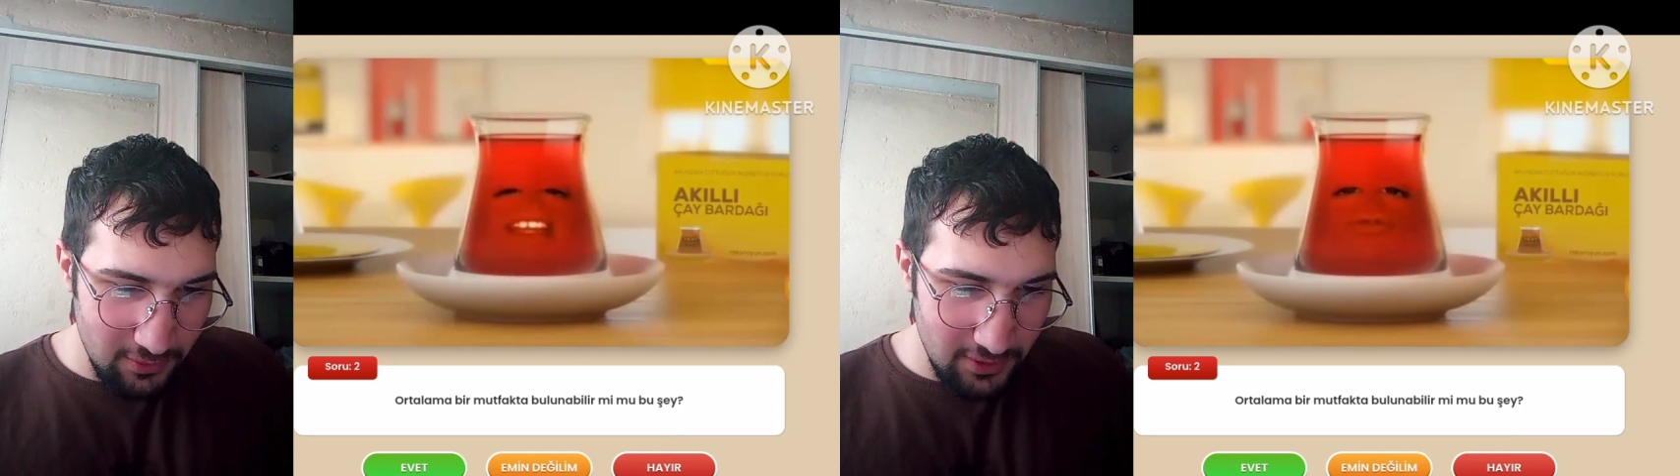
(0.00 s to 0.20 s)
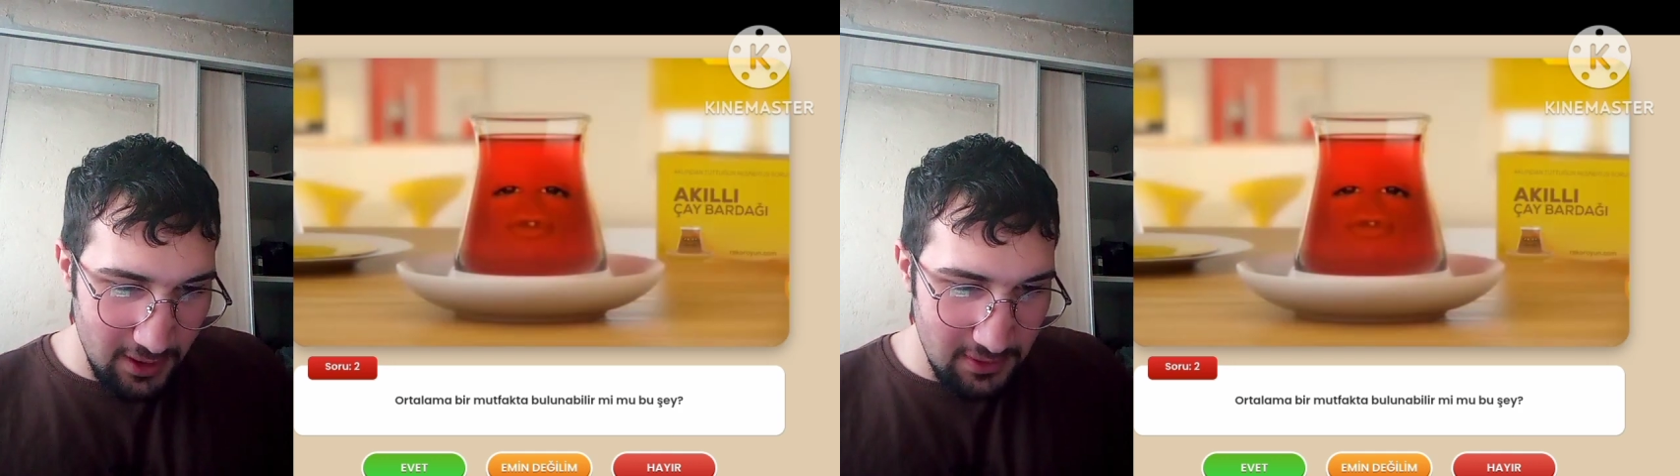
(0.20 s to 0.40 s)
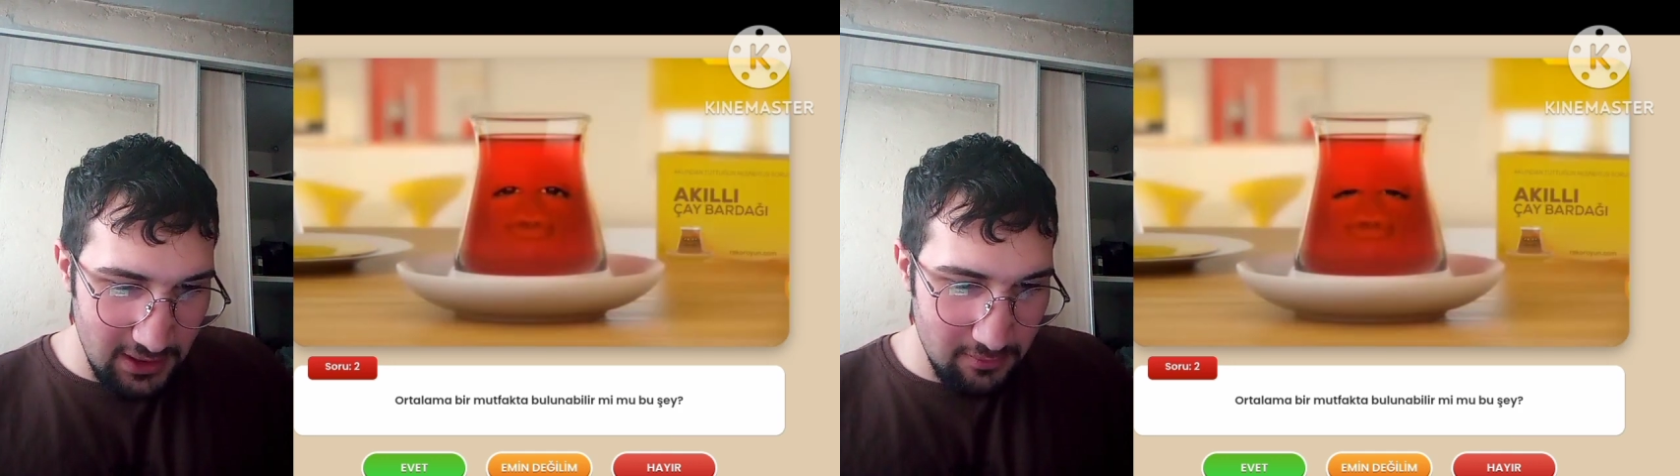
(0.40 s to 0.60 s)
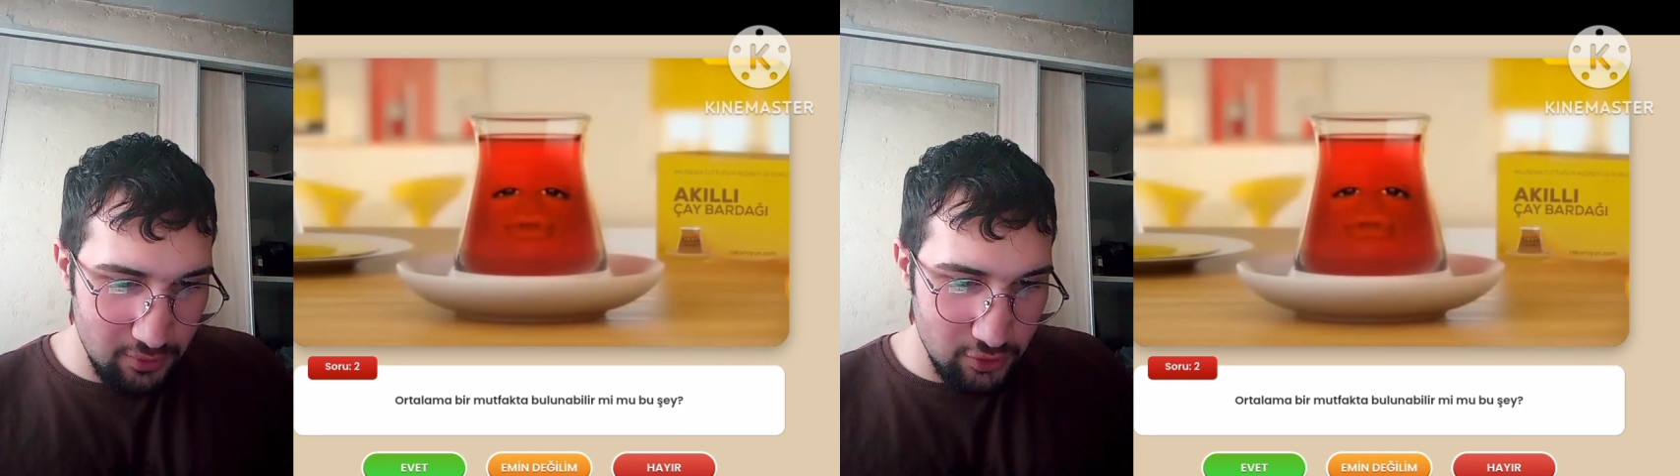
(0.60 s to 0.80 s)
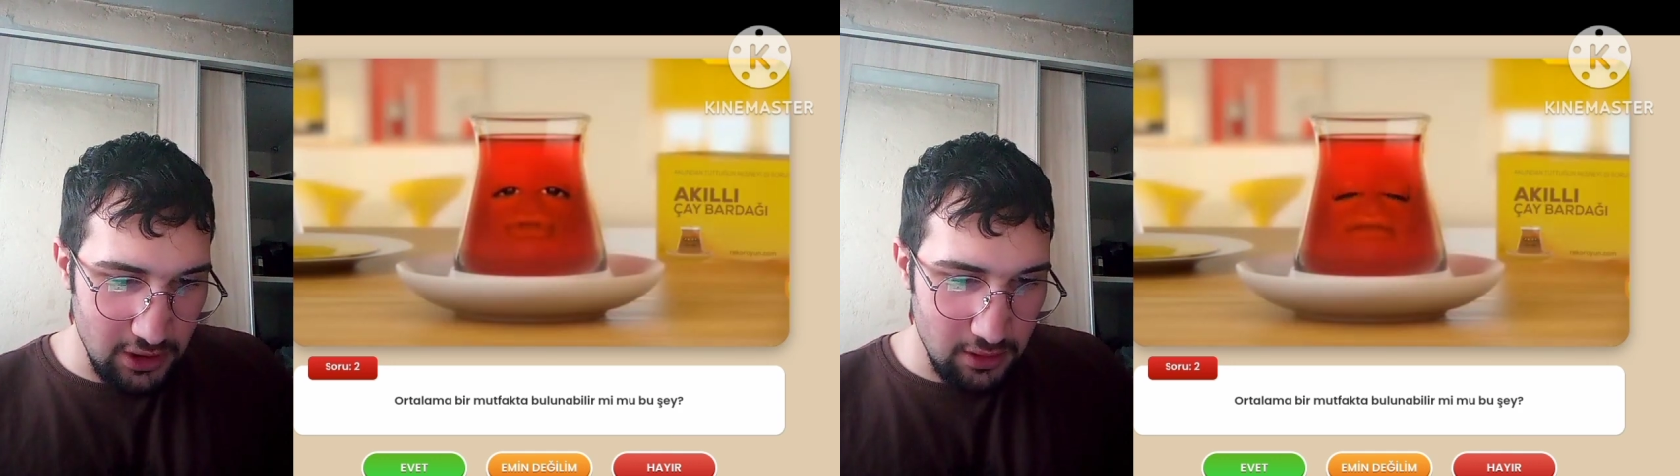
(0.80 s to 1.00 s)
bulunabilir mi
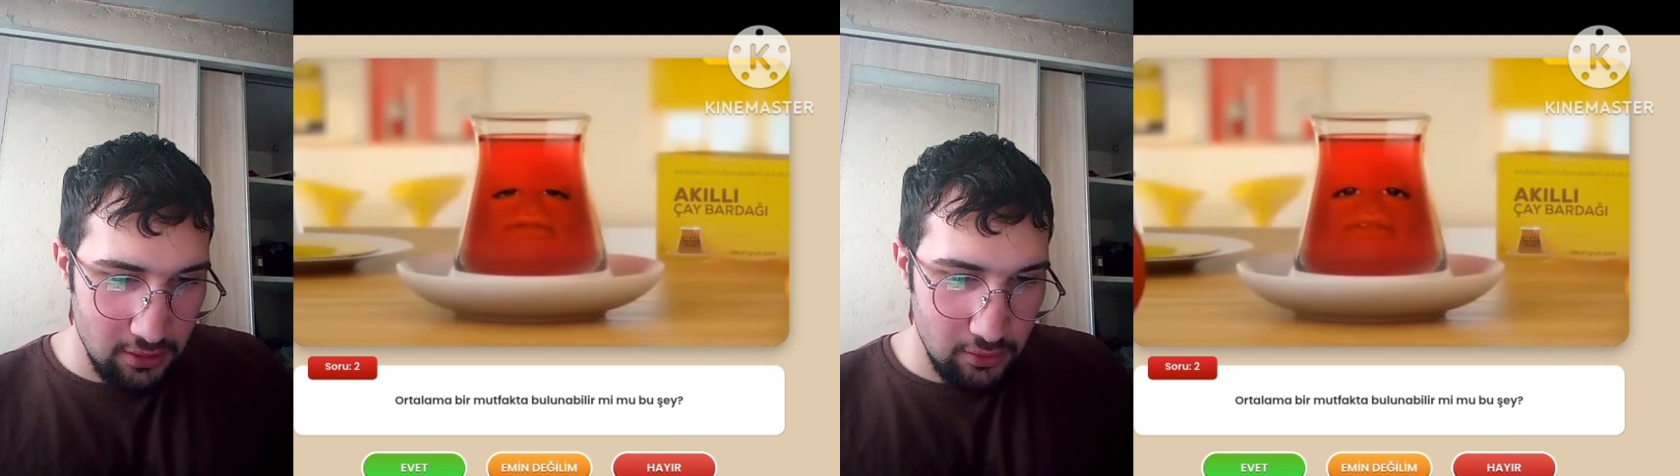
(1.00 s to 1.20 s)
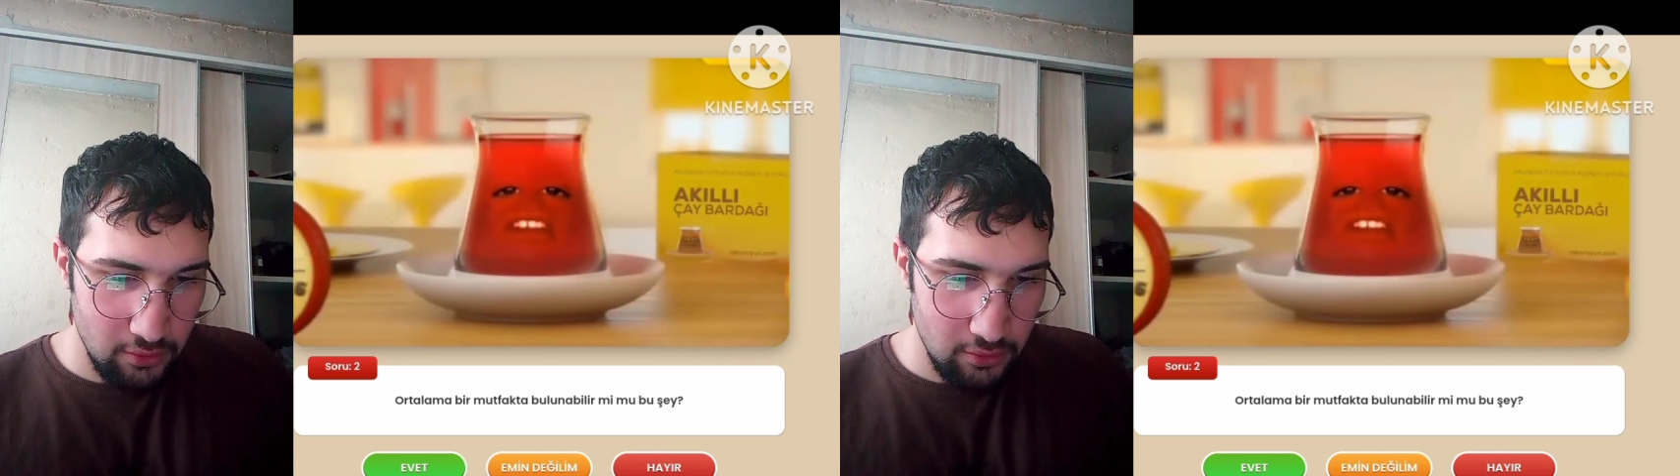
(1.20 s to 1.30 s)
bu şey?